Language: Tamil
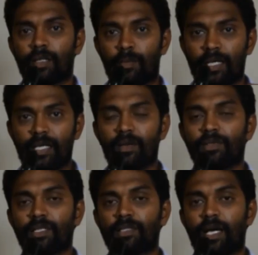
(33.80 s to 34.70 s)
இந்த மக்கள்
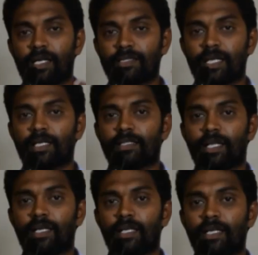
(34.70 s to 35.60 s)
வந்து இந்த
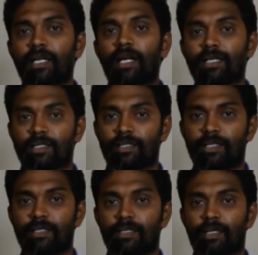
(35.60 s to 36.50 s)
அரசாங்கத்தில் என்ன நடக்குது
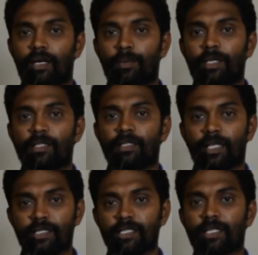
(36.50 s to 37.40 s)
அப்படின்றத
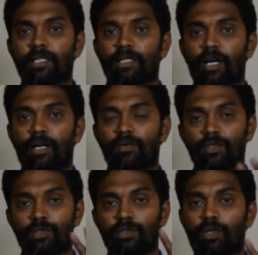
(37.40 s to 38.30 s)

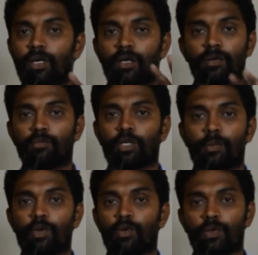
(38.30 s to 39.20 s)
தெரிஞ்சுக்கிறதுக்காகவும்
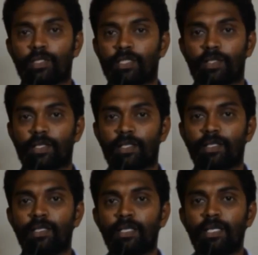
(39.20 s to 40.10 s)
முக்கியமாக கொண்டு வந்த சட்டம் இது
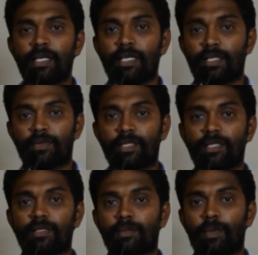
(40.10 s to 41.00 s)
இது
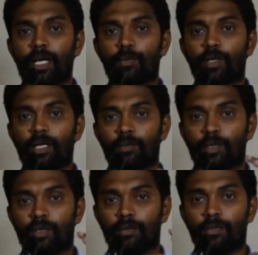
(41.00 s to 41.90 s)
வந்து பார்க்க போனால் நம்ம
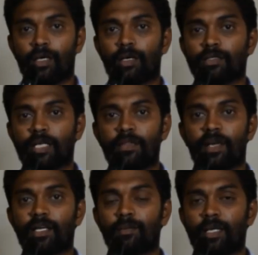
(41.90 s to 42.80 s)

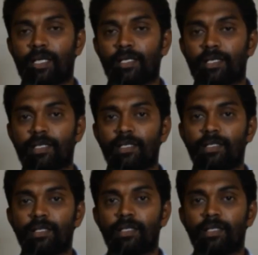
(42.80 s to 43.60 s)
சாதாரண மக்களுக்கு